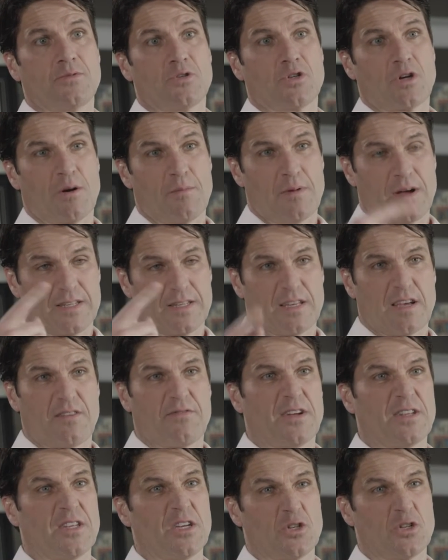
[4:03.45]
Puis je commençais à
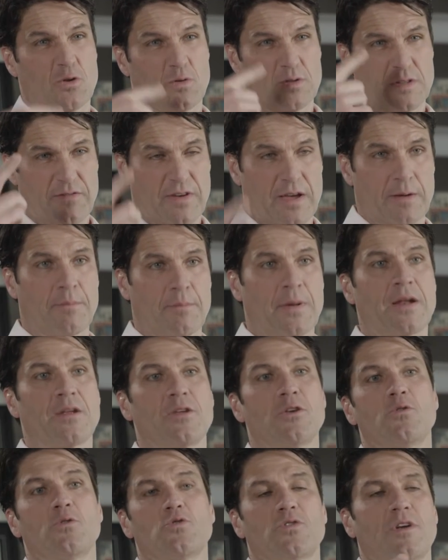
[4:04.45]
faire des choses avec
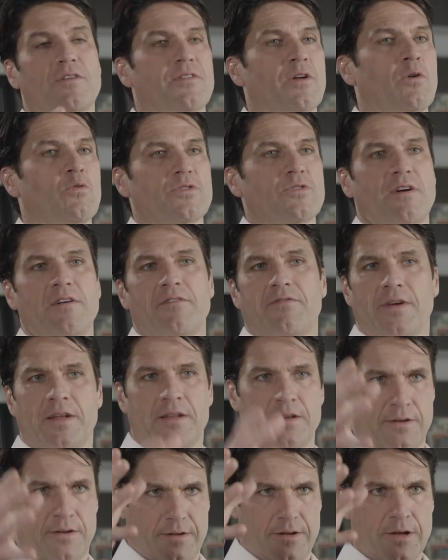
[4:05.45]
Mario. Donc, j'avais fait
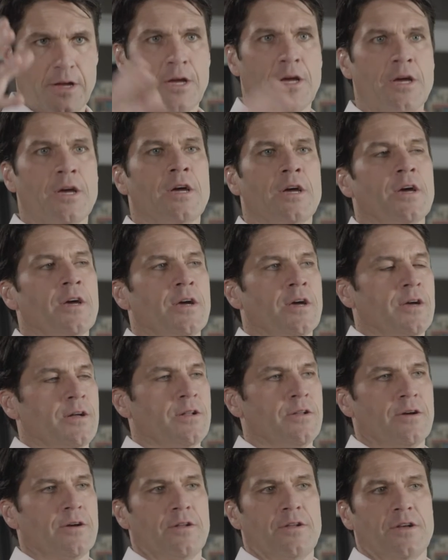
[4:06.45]
le,
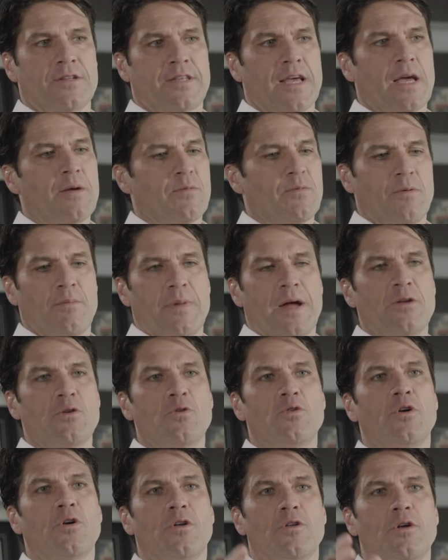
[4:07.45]
le, le, tape, le Mario
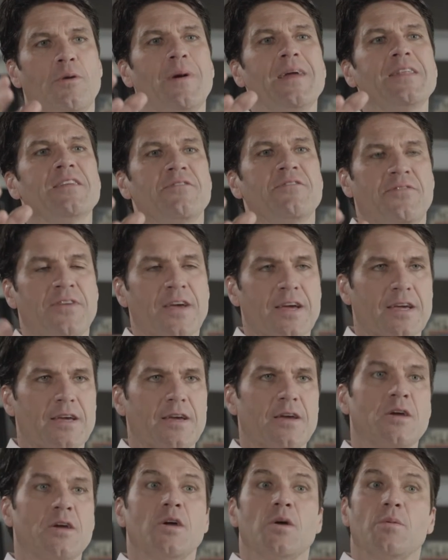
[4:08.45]
le,
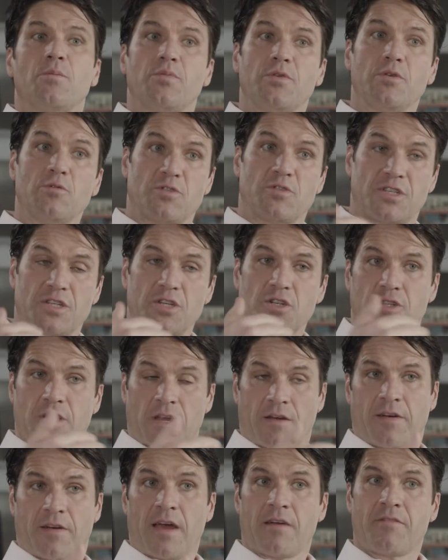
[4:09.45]
Magnifique. Puis aussi, je
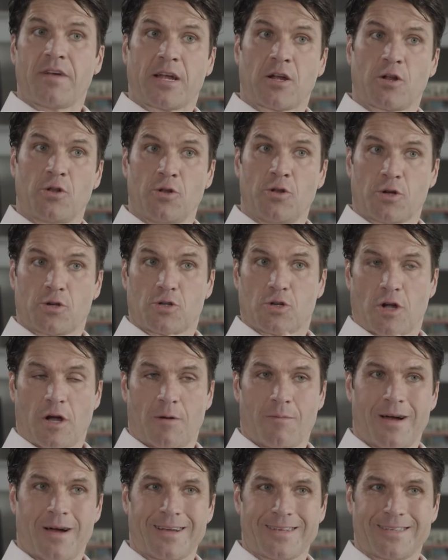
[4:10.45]
travaillais avec Luc. Je
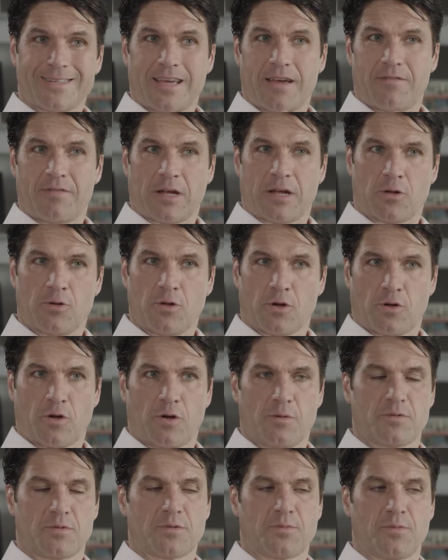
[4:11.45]
commençais avec Luc
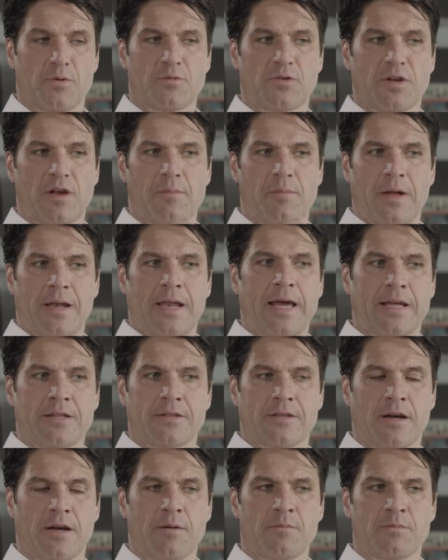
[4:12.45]
un petit peu. J'avais parlé à
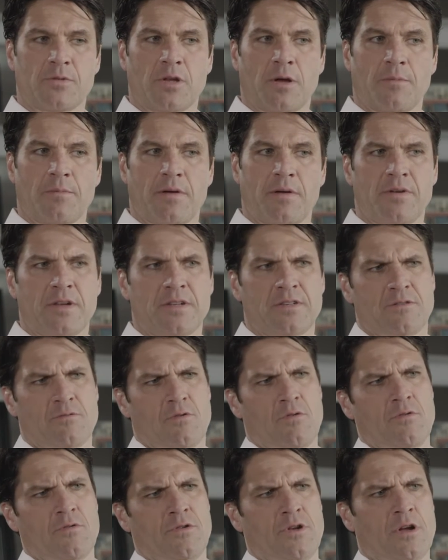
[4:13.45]
Tom. Tom m'avait dit
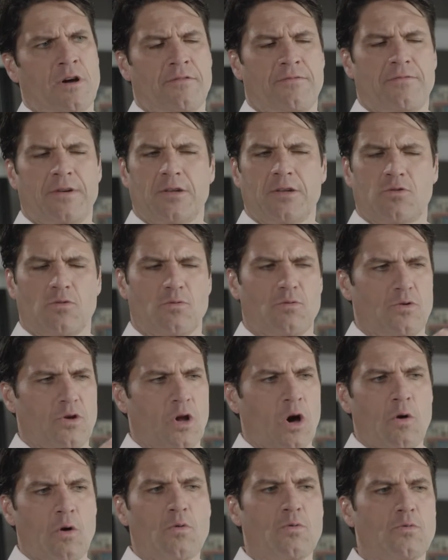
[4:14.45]
Oh, l'offre est trop
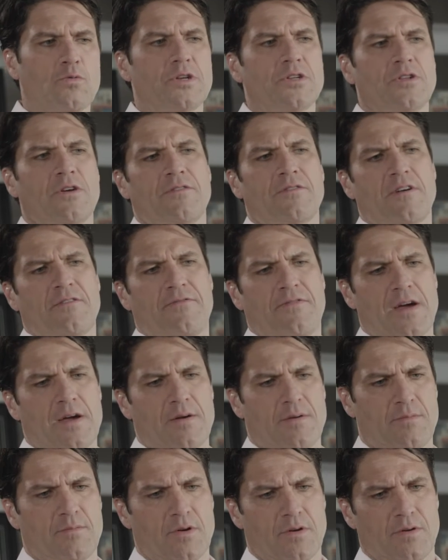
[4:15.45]
long, il devrait
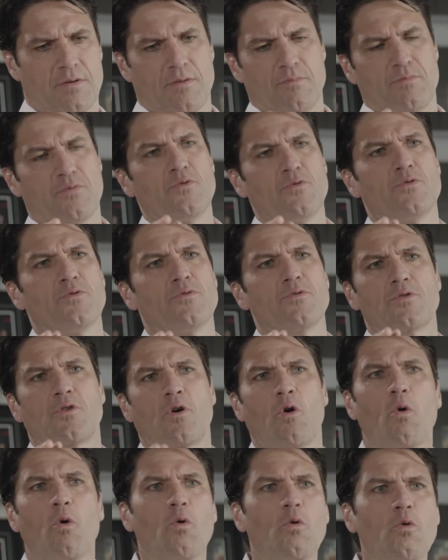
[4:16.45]
faire euh, plus
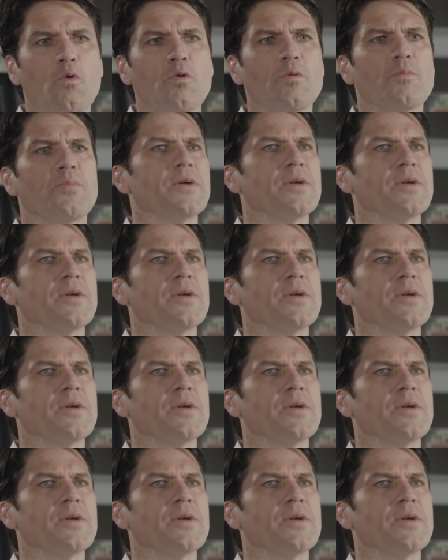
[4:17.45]
court.